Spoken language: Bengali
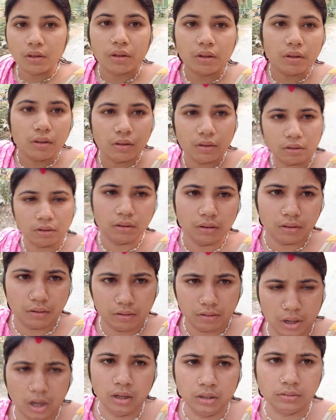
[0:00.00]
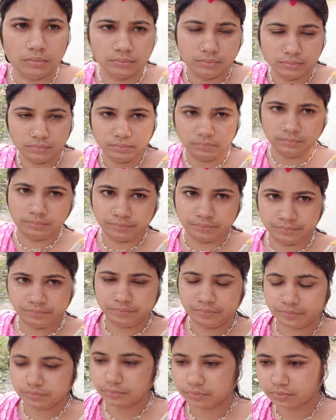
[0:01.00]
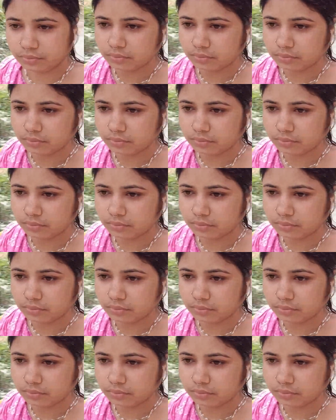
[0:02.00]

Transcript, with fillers: বিকেল হয়ে গেল বিকেলবেলার কাজবাজগুলো